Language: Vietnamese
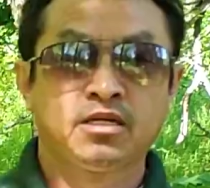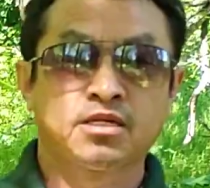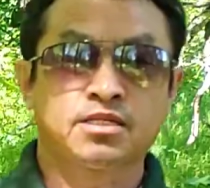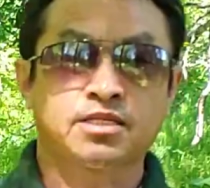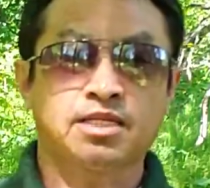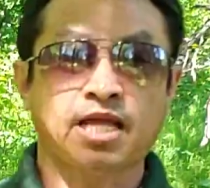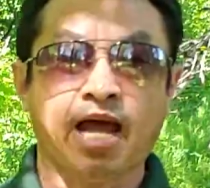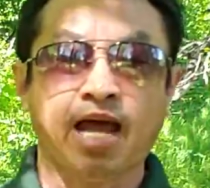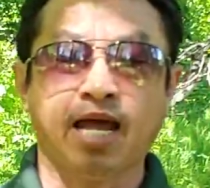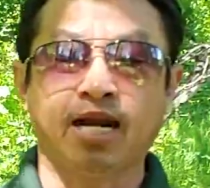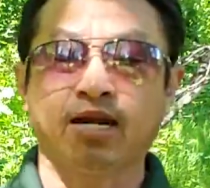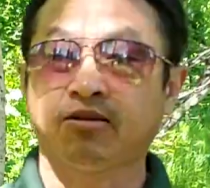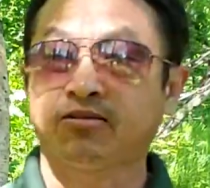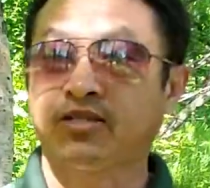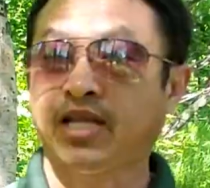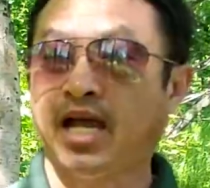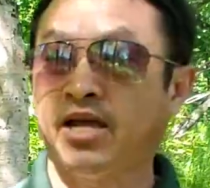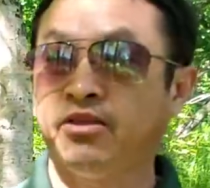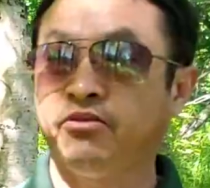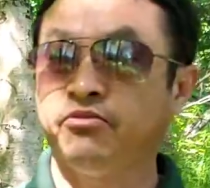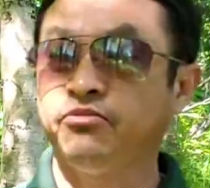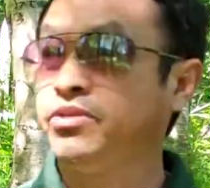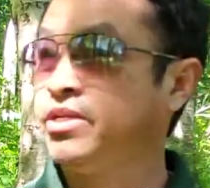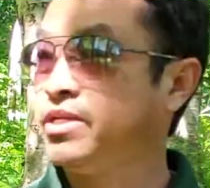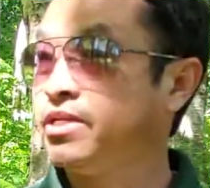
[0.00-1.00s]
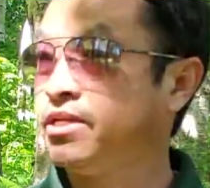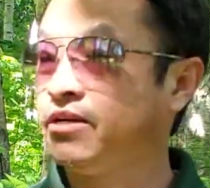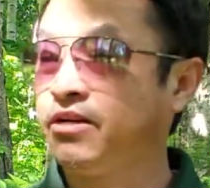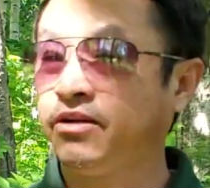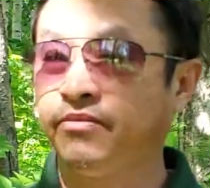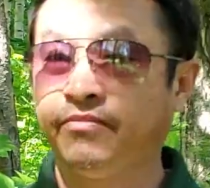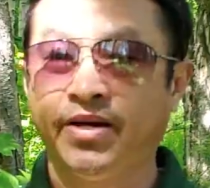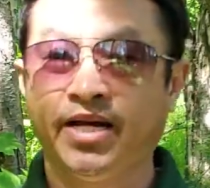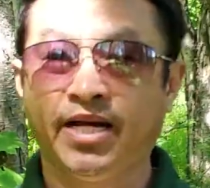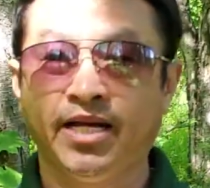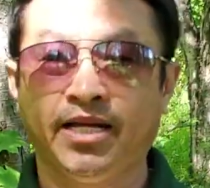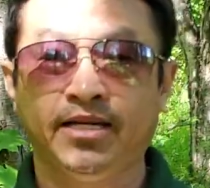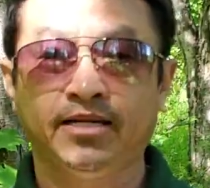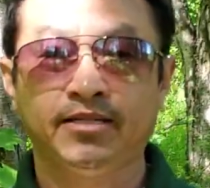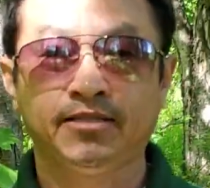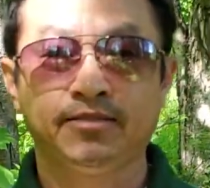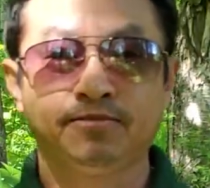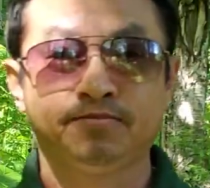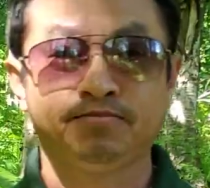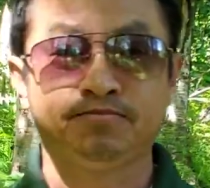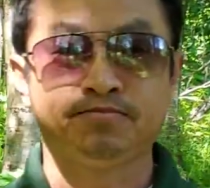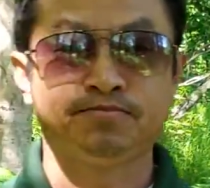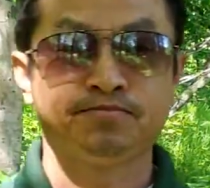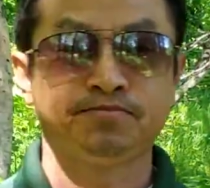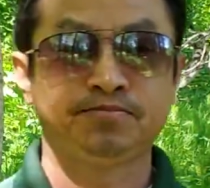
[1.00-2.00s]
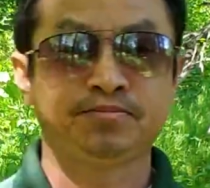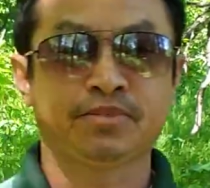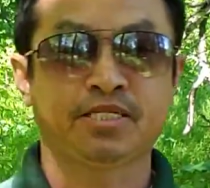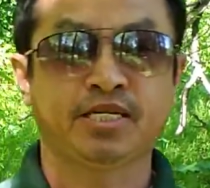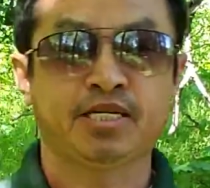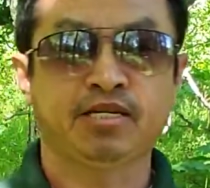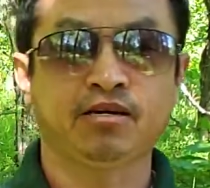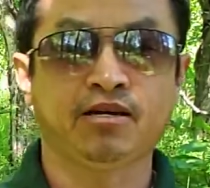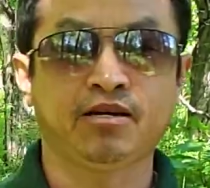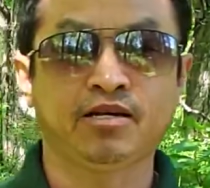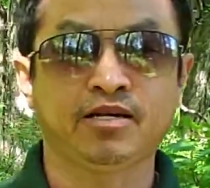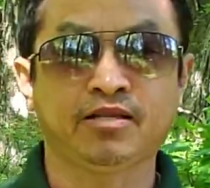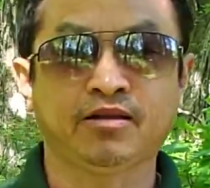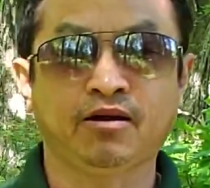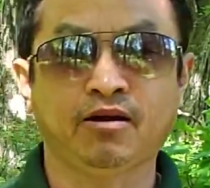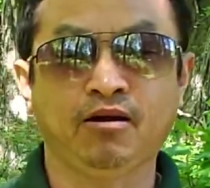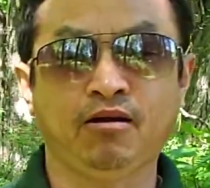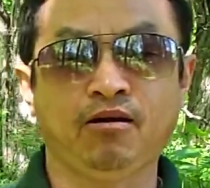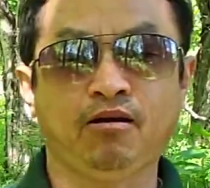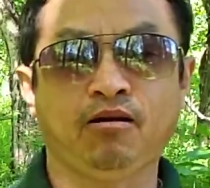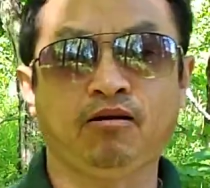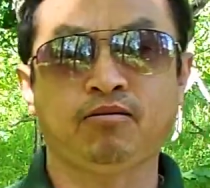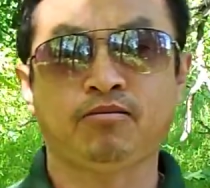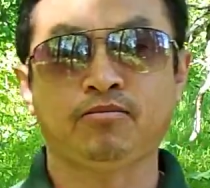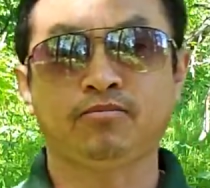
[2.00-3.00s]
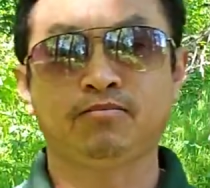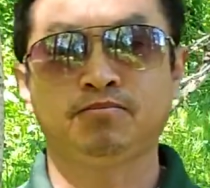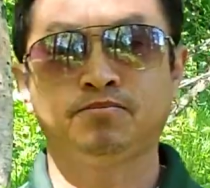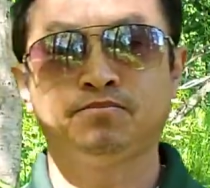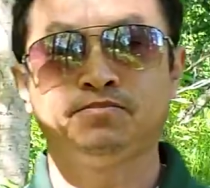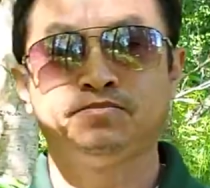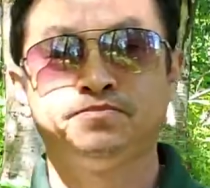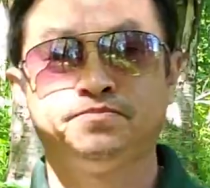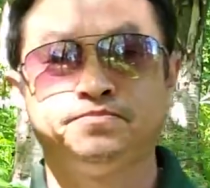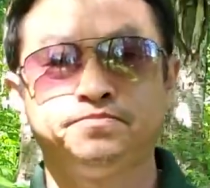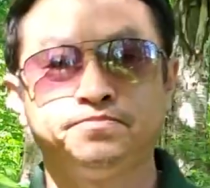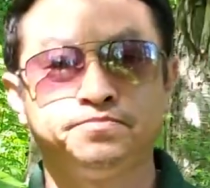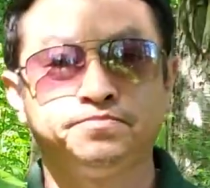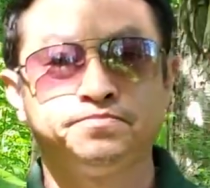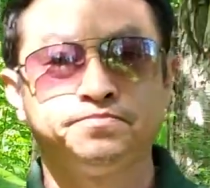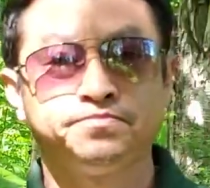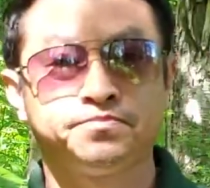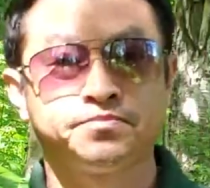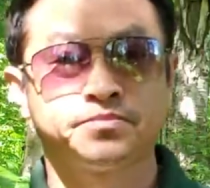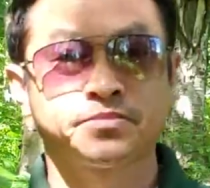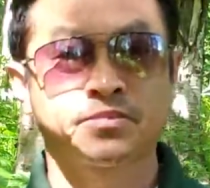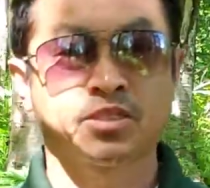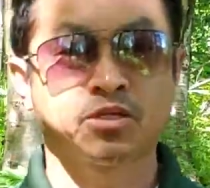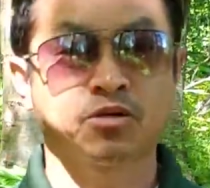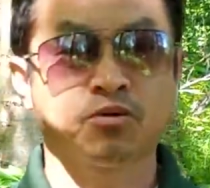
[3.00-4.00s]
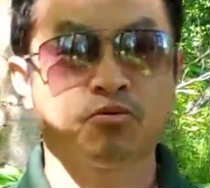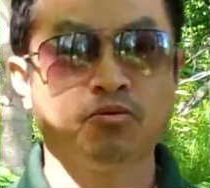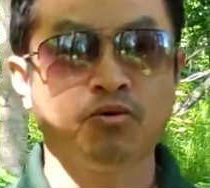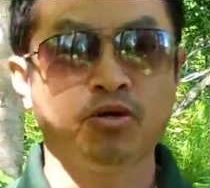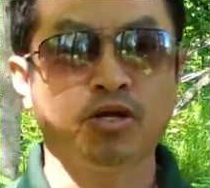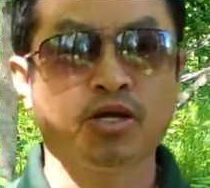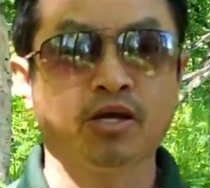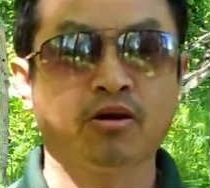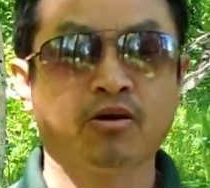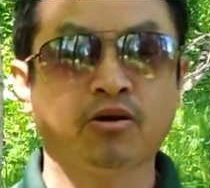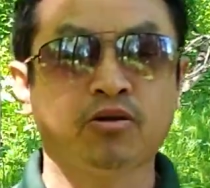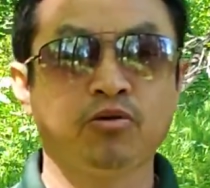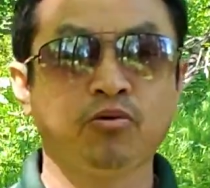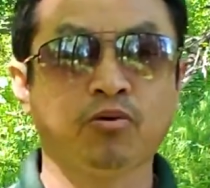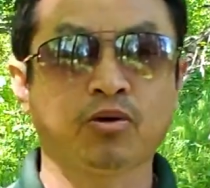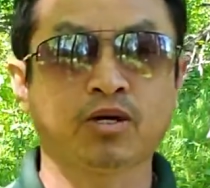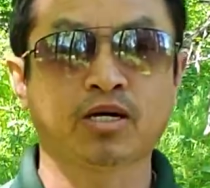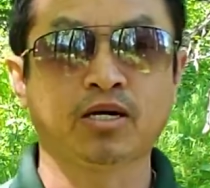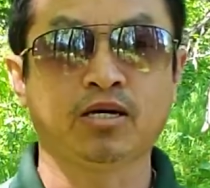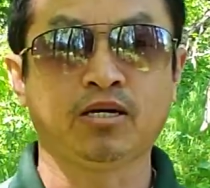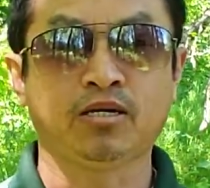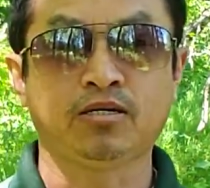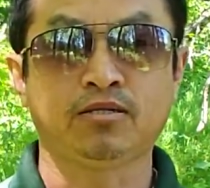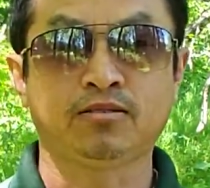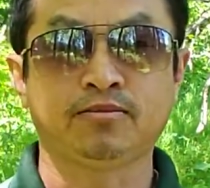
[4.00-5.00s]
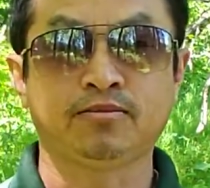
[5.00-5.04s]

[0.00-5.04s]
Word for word: thả là thả dùng gì nó mà chỉ giờ lên đó cùi hết khỏi nhục cơ